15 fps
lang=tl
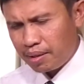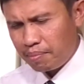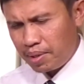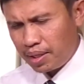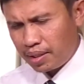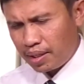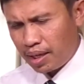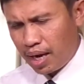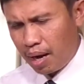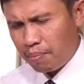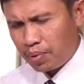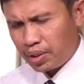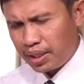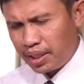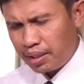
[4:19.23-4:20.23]
kami kag
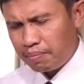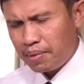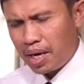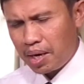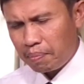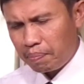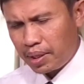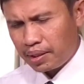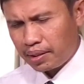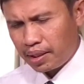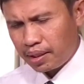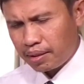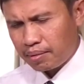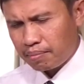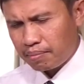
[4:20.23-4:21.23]
amon gid mahangpan
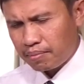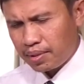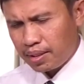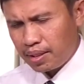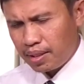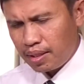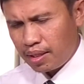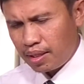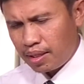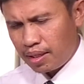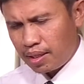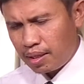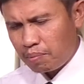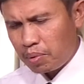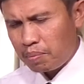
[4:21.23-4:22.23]
kag
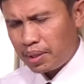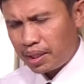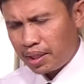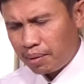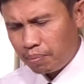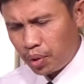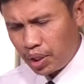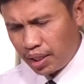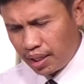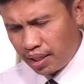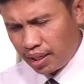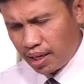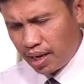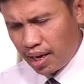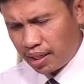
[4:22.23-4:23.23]
uh, amon makinabuhi
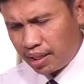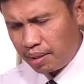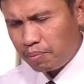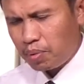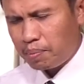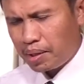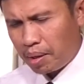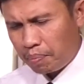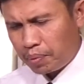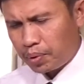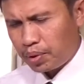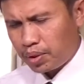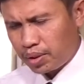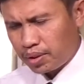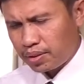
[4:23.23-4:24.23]
ang imo mga
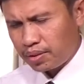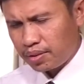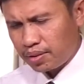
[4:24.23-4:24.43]
pulong.